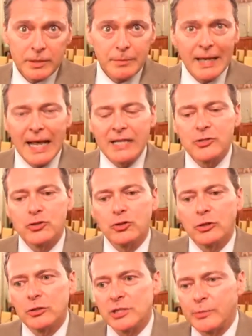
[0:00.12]

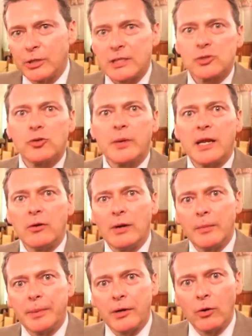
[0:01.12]
bilancio si può riassumere in una
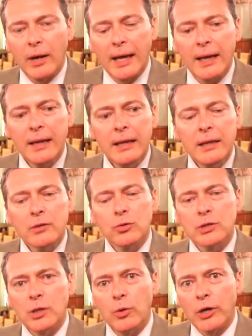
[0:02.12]
parola.
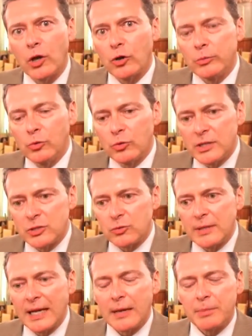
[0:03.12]
Tutti i luoghi comuni
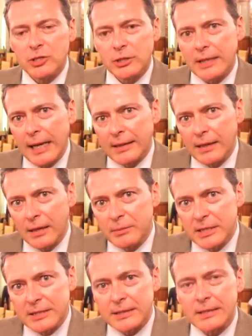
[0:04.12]
sull'incapacità delle
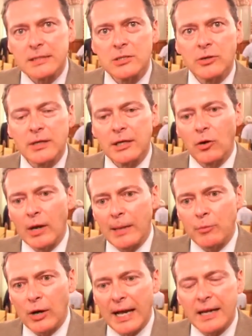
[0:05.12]
amministrazioni di
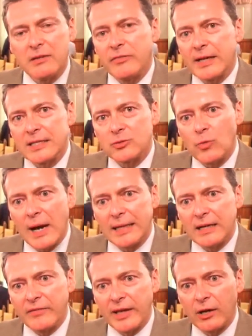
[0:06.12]
collaborare, di fare
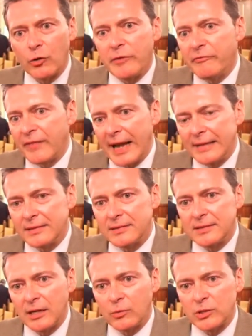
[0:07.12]
squadra, vengono infranti
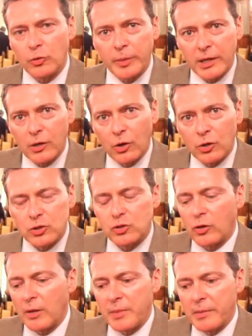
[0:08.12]
da questo percorso
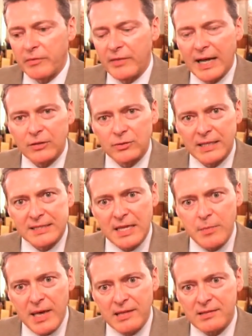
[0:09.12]
che abbiamo avviato da sei
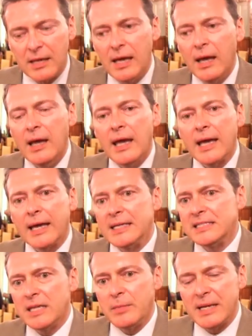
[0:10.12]
mesi e che in
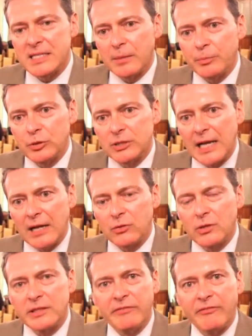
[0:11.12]
sei mesi ha portato
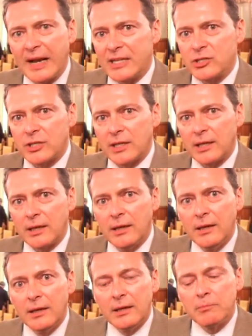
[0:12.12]
ad infrangere
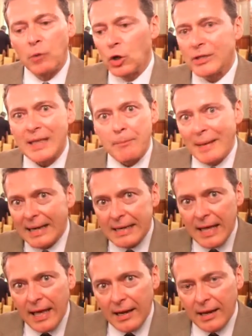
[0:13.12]
molte
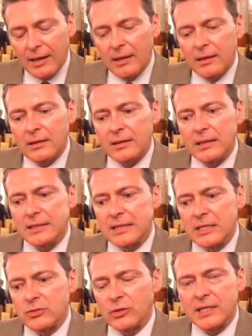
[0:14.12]
barriere, eh, nel
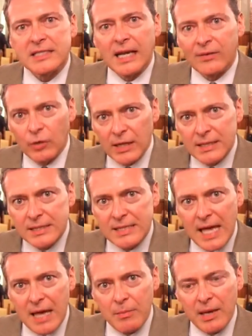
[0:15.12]
senso che si lavora
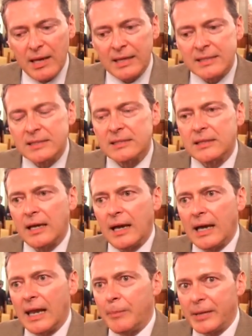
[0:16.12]
insieme e si ha
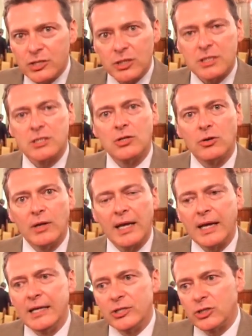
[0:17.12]
la percezione
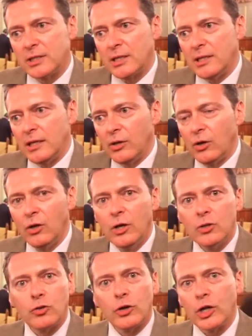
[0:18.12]
che il cittadino
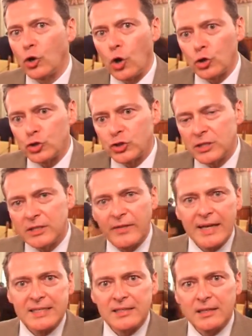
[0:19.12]
non riconosce
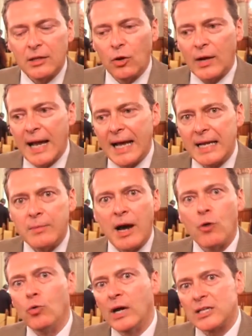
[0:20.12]
diversi enti locali ma
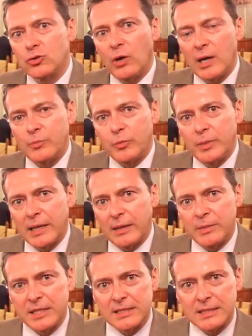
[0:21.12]
una sola pubblica
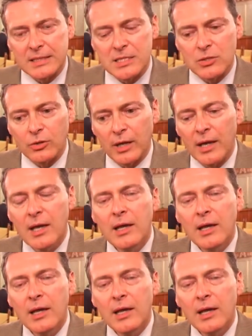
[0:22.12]
amministrazione.